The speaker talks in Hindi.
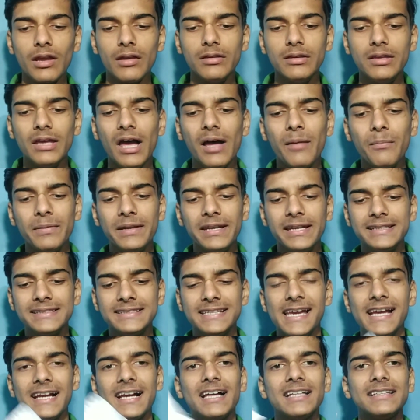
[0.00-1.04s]
यहाँ पर एक
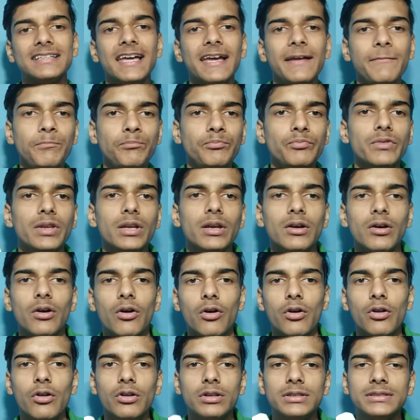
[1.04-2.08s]
जैक आता है
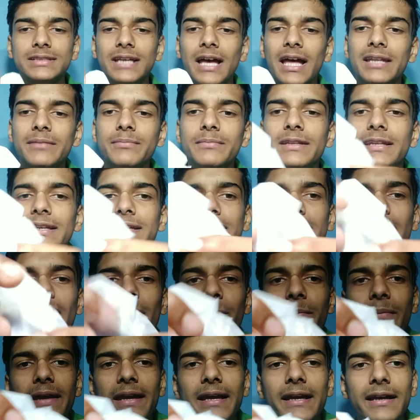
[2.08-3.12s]
और साथ में देखिए
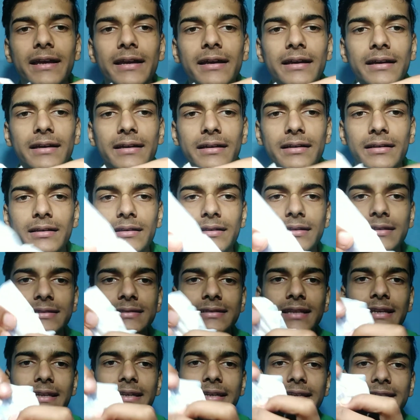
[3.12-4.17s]
आप एक इस
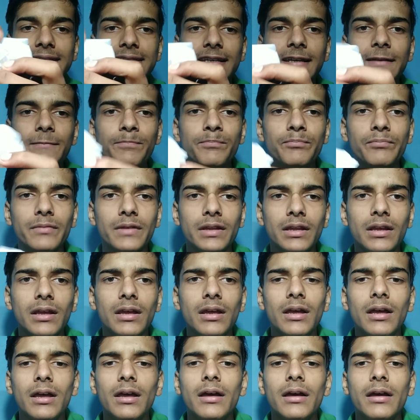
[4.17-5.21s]
तरीके से
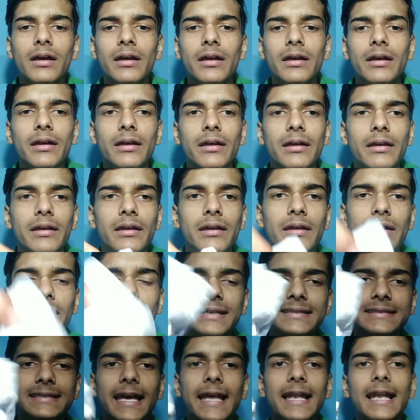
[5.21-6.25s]

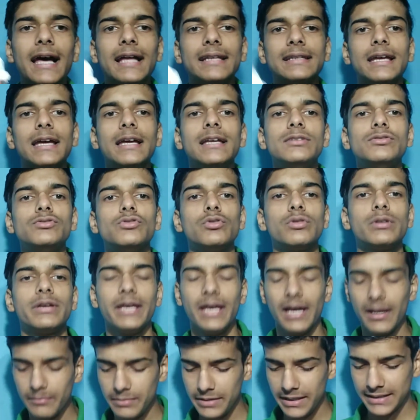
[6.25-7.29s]
एक सेल आता है जो कि
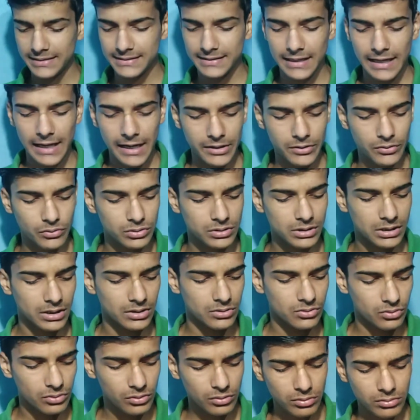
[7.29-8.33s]
आप डी यूज़
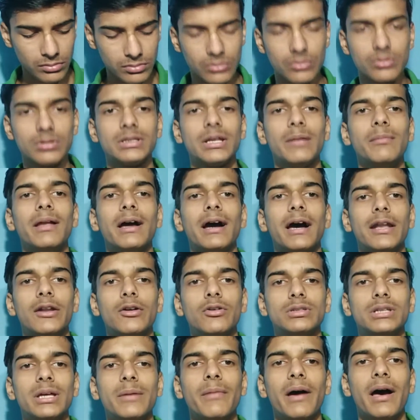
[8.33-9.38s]
करते हो तो तब लगाना
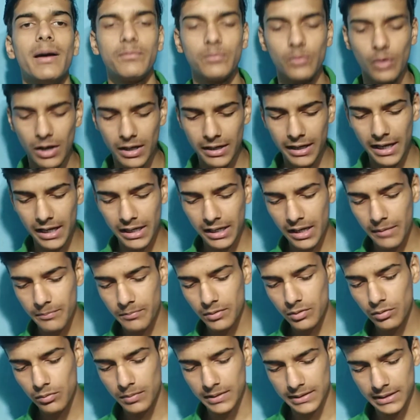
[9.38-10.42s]
होता है मैं आपको आगे आगे
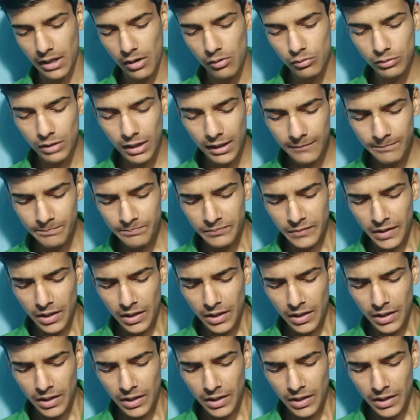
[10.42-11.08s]
आपको बताऊँगा